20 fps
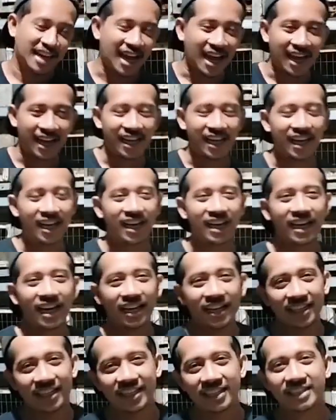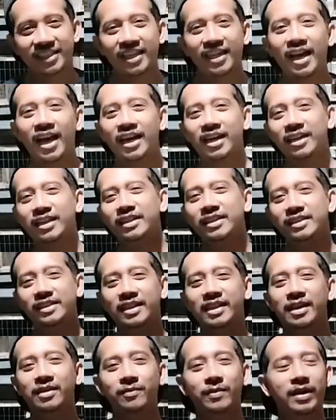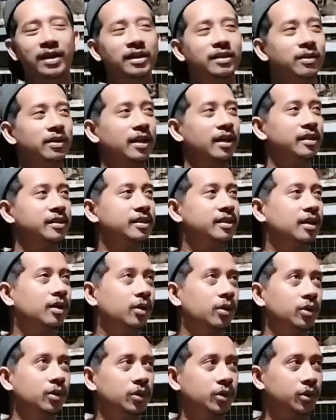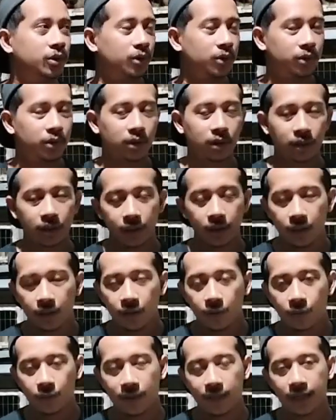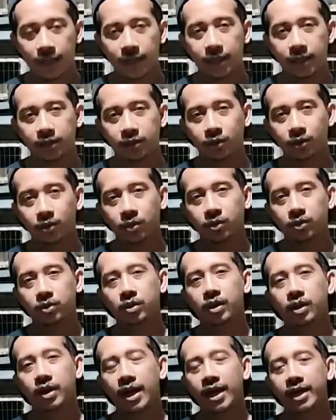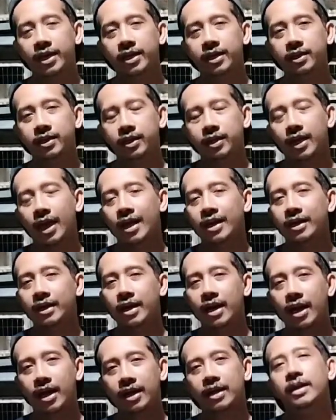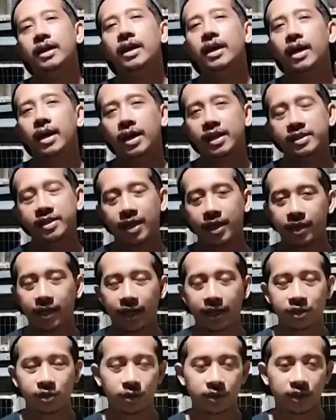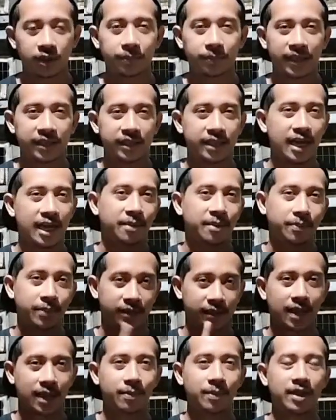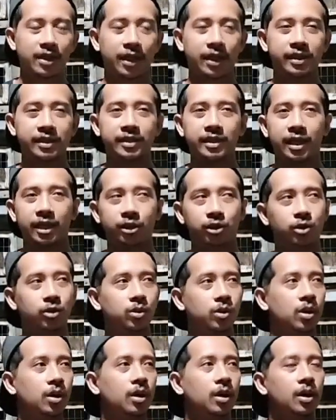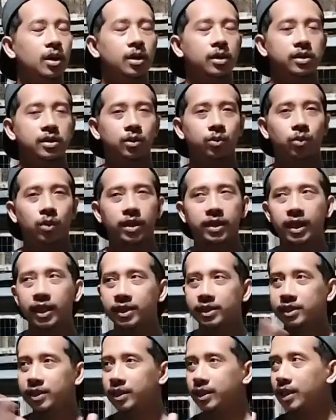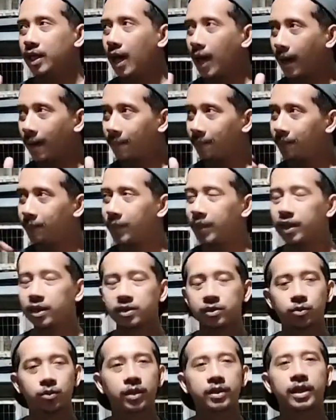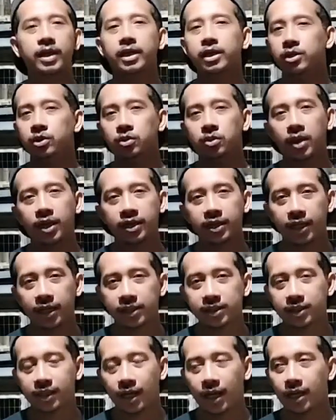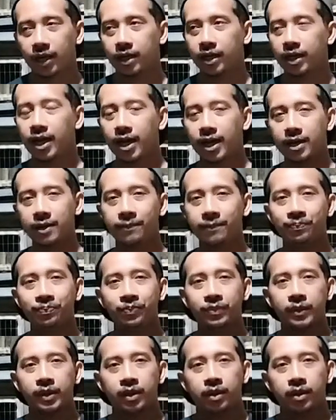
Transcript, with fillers: Nah, uh, kali ini saya akan senang banget guys untuk Wiri itu lahir di kandang Esan Exotic Pet yang pertama guys yaitu semuanya di sini hampir semuanya indukan guys karena